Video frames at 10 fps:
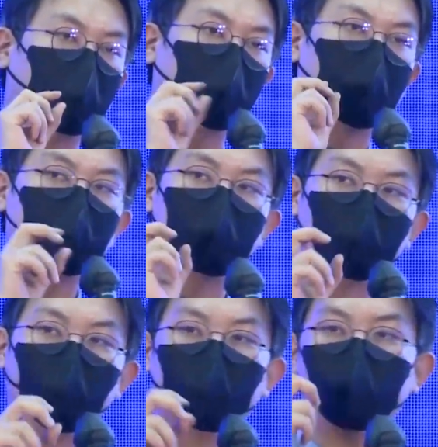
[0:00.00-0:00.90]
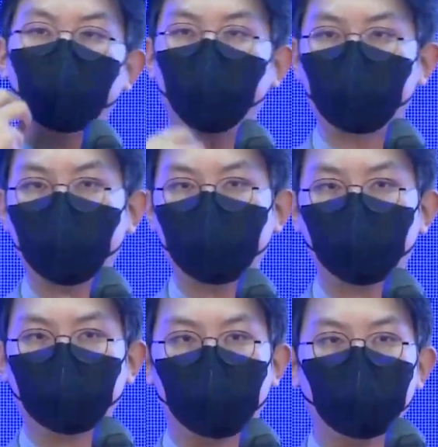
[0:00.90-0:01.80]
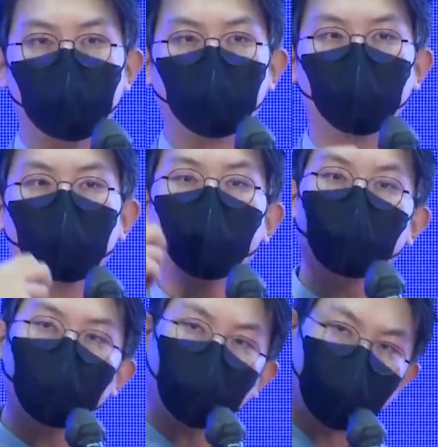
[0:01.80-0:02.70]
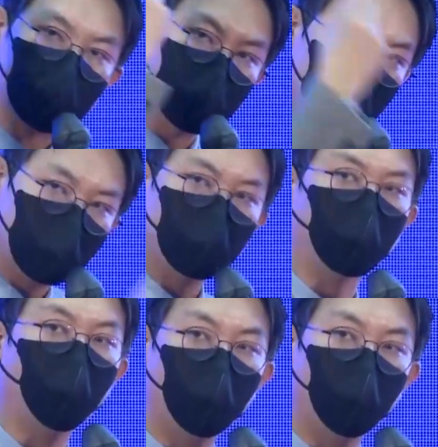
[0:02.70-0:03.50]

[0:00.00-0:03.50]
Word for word: 그 가스도 회사에서 부담을 하고 가상자산